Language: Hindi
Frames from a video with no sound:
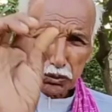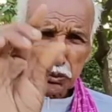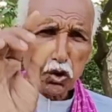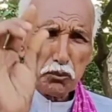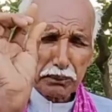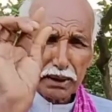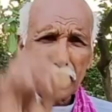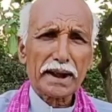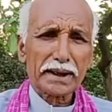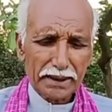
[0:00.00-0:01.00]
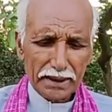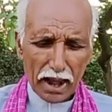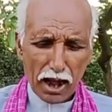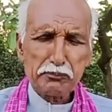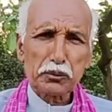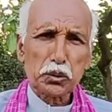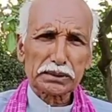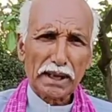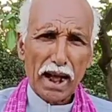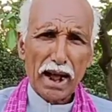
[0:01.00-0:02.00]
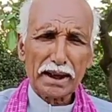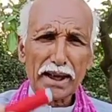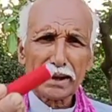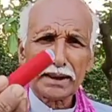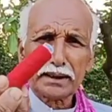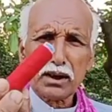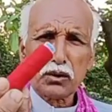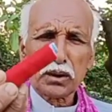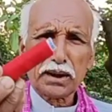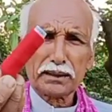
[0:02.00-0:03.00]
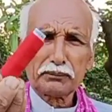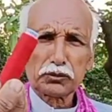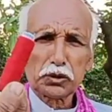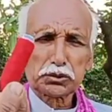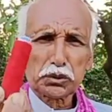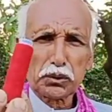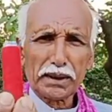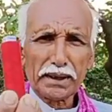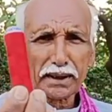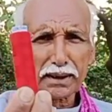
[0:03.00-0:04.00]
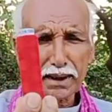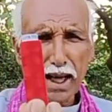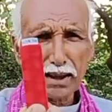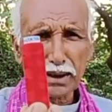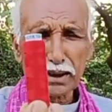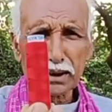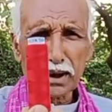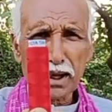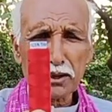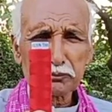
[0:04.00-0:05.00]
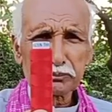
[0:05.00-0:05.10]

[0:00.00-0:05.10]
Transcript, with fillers: दो प्रकार के आपको धागा लेना होगा दोस्तों एक लाल रंग का